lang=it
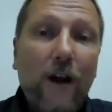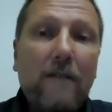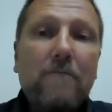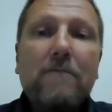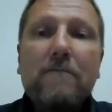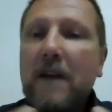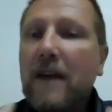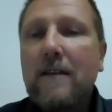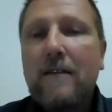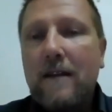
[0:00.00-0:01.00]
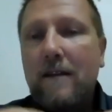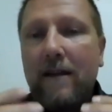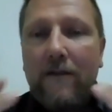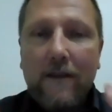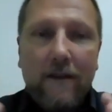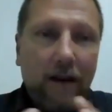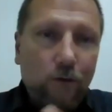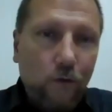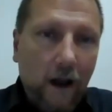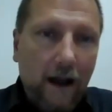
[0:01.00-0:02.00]
Ora, che si tratti di eventi
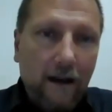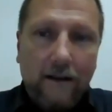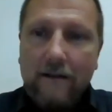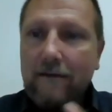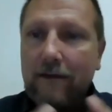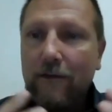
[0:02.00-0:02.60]
naturali,